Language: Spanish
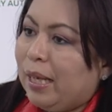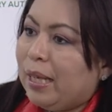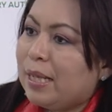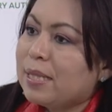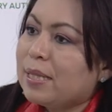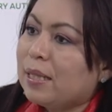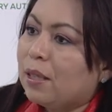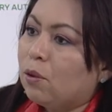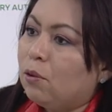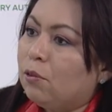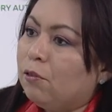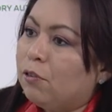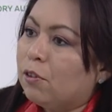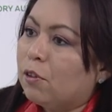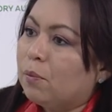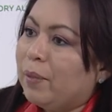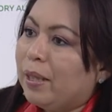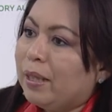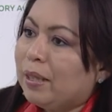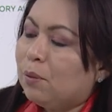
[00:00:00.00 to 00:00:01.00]
está
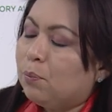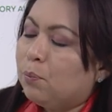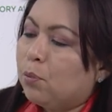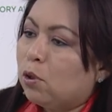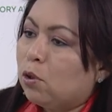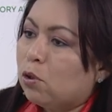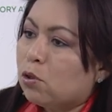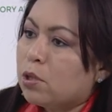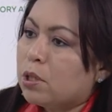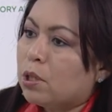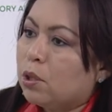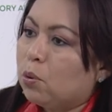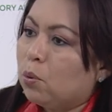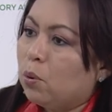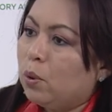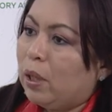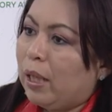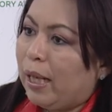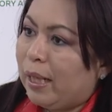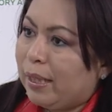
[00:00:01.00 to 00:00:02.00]
conformada por los
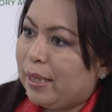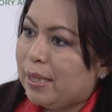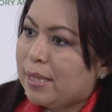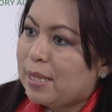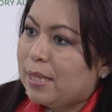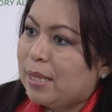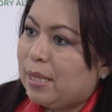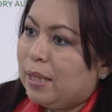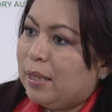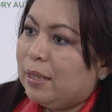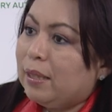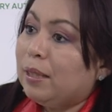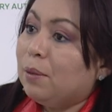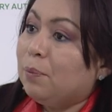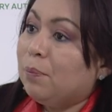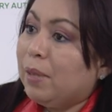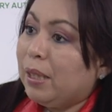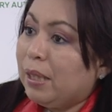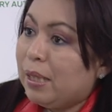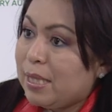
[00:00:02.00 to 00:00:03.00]
titulares de
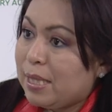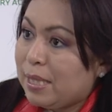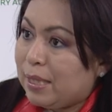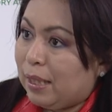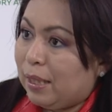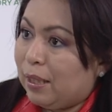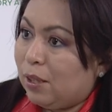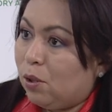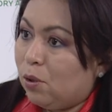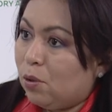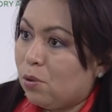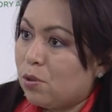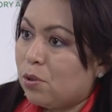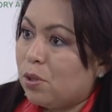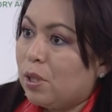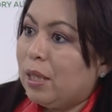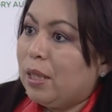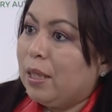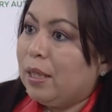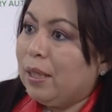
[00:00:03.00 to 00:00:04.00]
ministerios
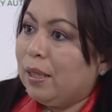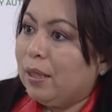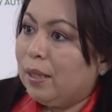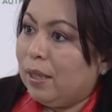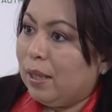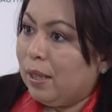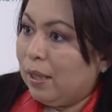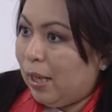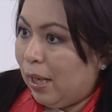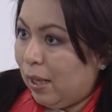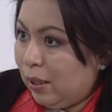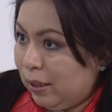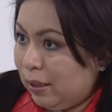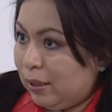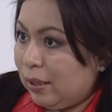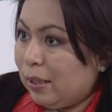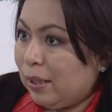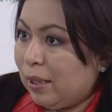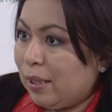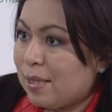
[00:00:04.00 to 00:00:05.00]
y de
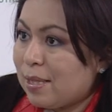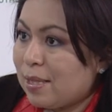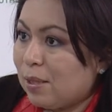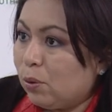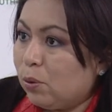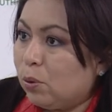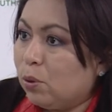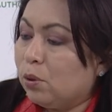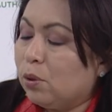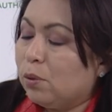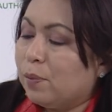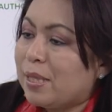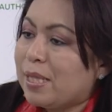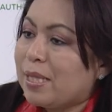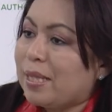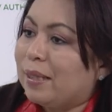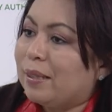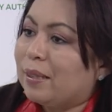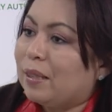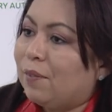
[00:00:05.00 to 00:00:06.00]
entidades autónomas
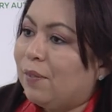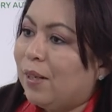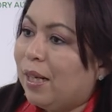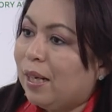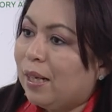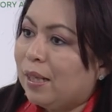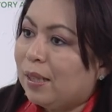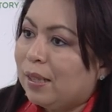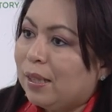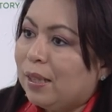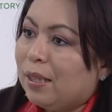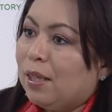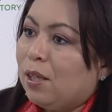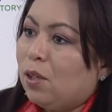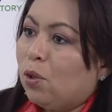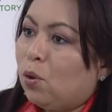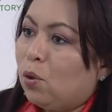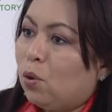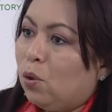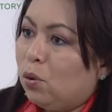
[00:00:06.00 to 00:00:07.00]
que trabajan
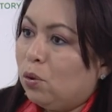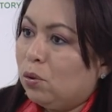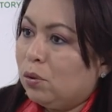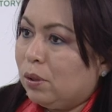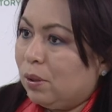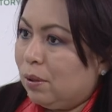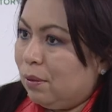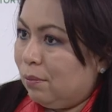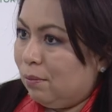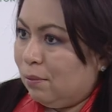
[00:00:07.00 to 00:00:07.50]
con